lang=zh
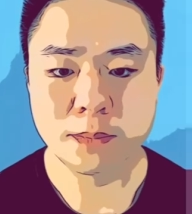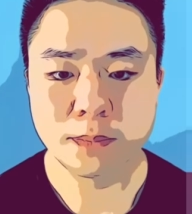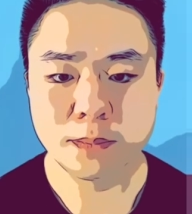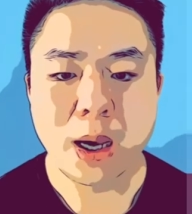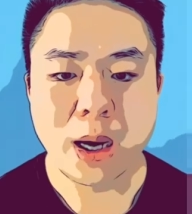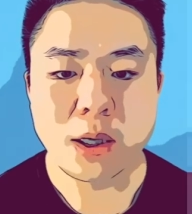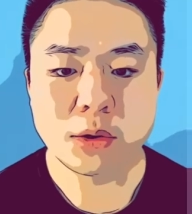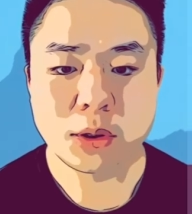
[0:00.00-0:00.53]

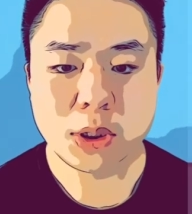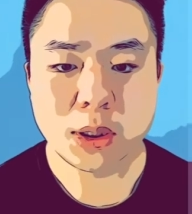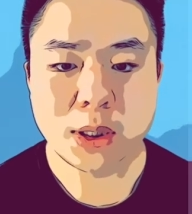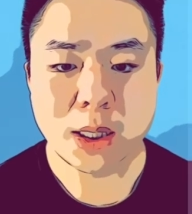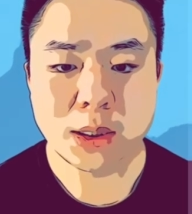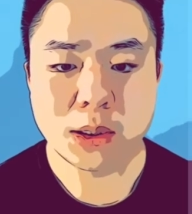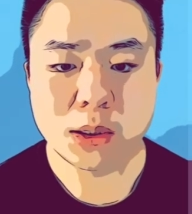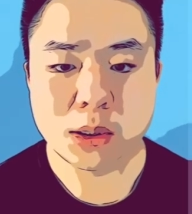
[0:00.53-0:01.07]
还有一些
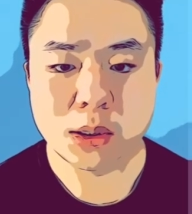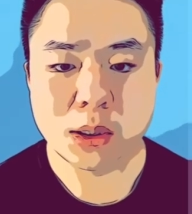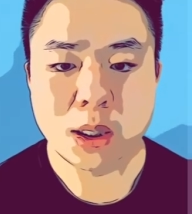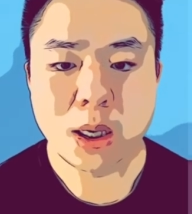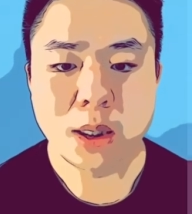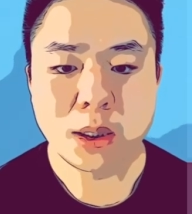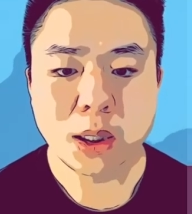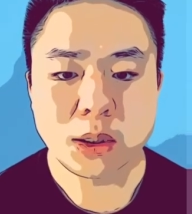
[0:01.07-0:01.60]
单词
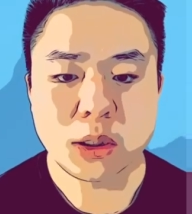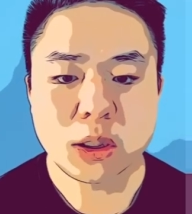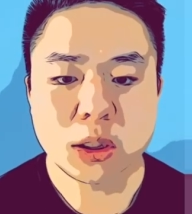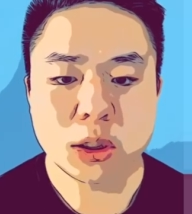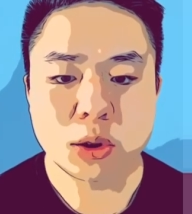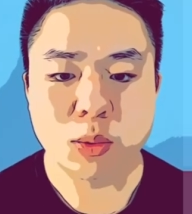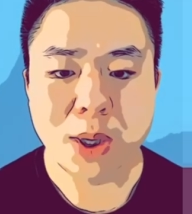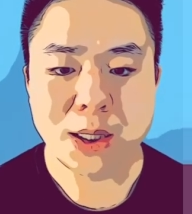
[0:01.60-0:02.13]
它既
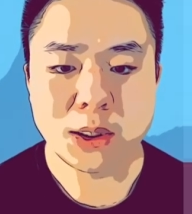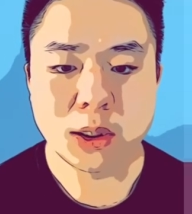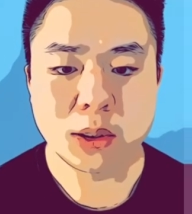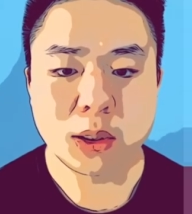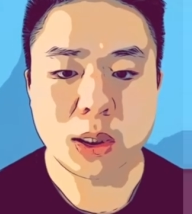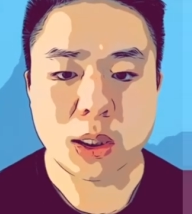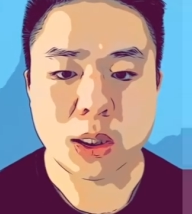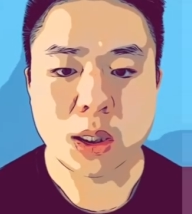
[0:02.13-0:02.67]
是完成
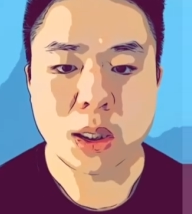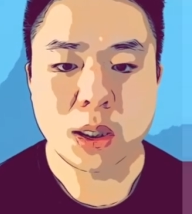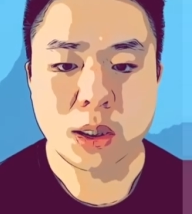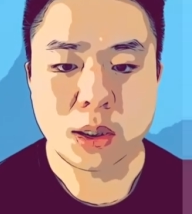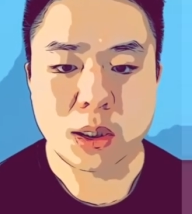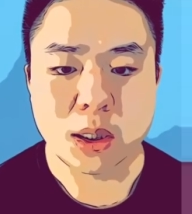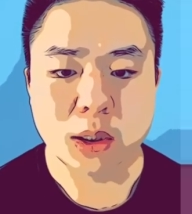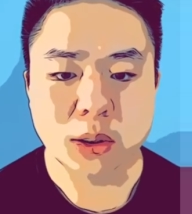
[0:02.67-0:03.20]
体
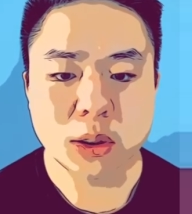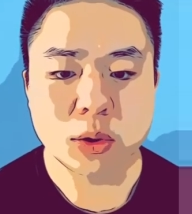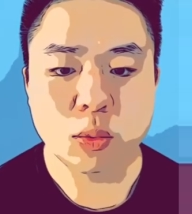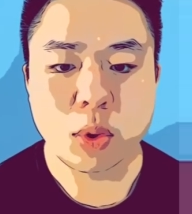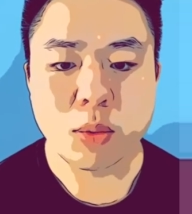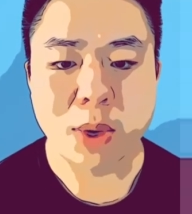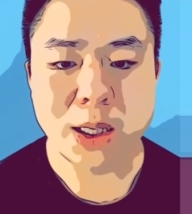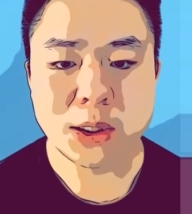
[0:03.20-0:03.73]
也是
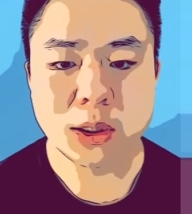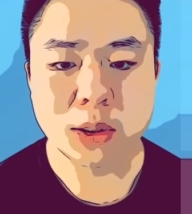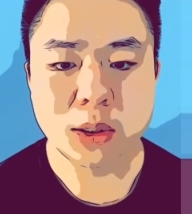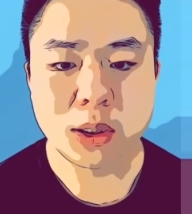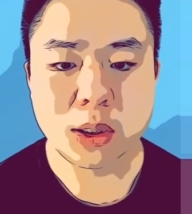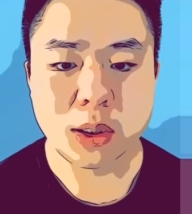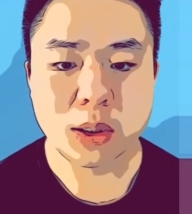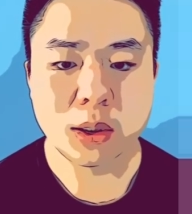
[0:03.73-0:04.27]
未完成
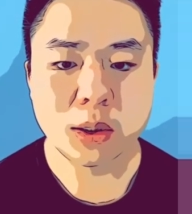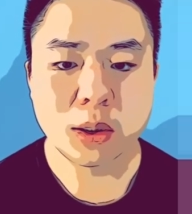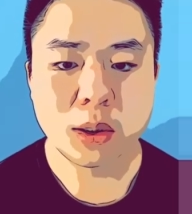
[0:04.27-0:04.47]
体，